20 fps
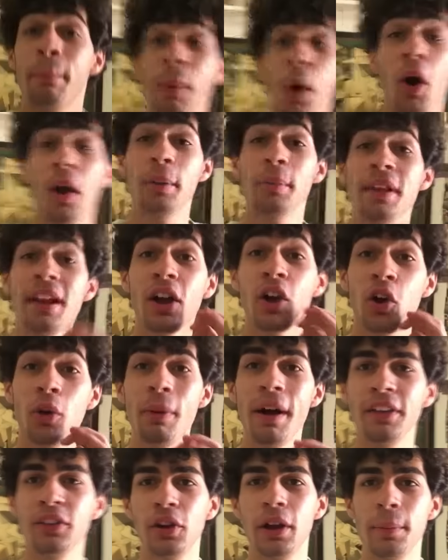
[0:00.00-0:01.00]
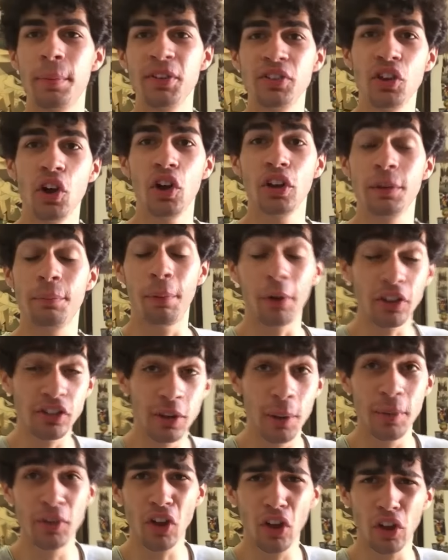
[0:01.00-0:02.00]
Poi mi raccomando l'episodio, il
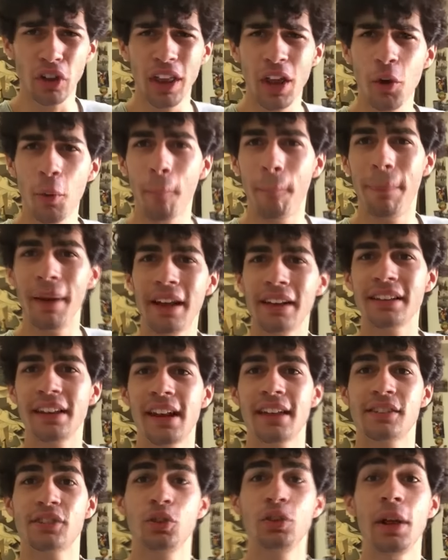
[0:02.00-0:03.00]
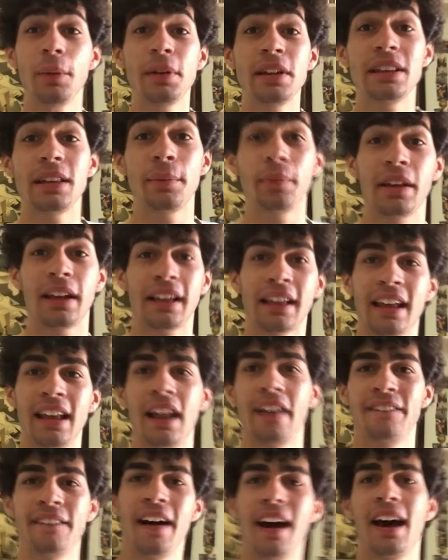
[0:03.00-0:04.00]
prossimo episodio da non perdere assolutamente
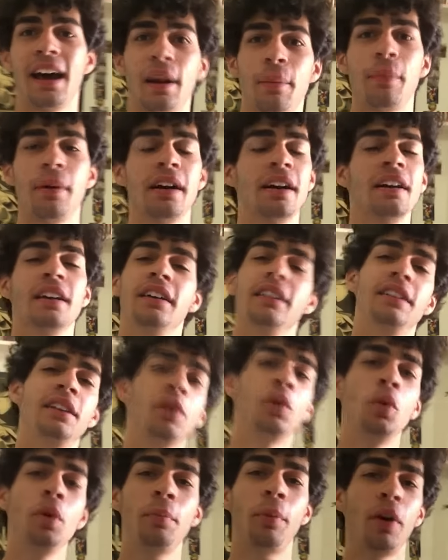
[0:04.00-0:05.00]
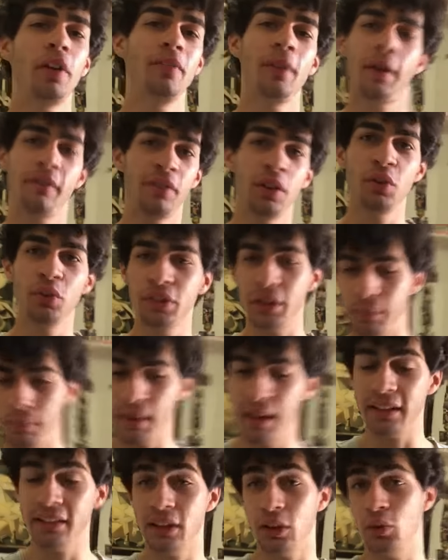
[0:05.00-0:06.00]
perché la farm di cui poi vi è venuto
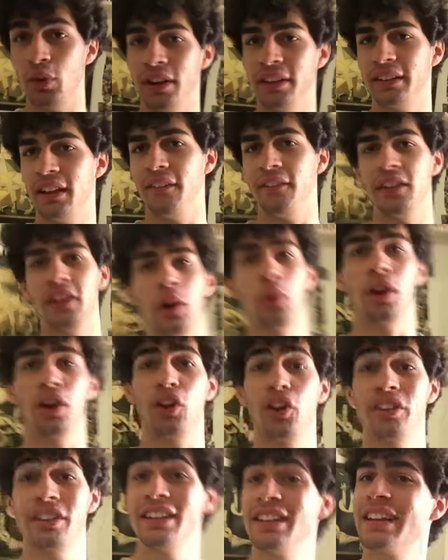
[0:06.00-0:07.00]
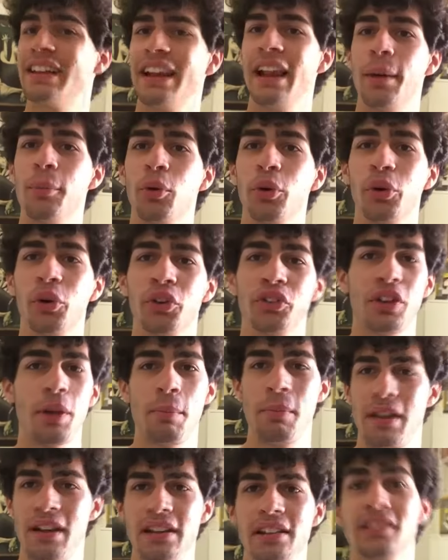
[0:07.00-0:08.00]
in mente durante il video è qualcosa di
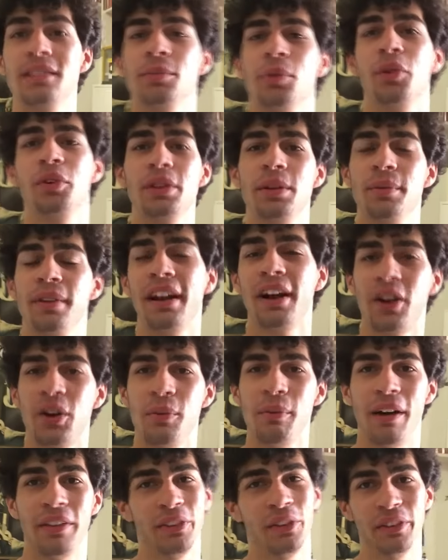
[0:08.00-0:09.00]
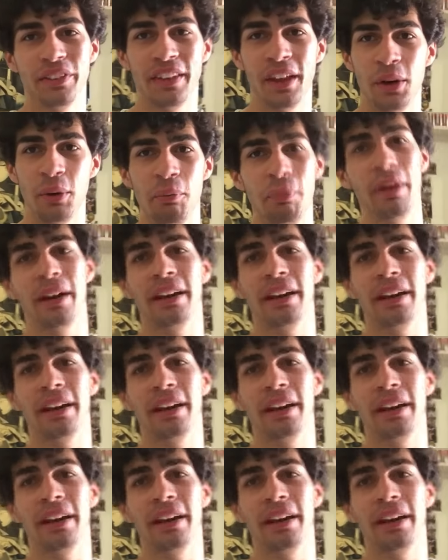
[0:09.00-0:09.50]
clamoroso e bellissimo, quindi mi raccomando da non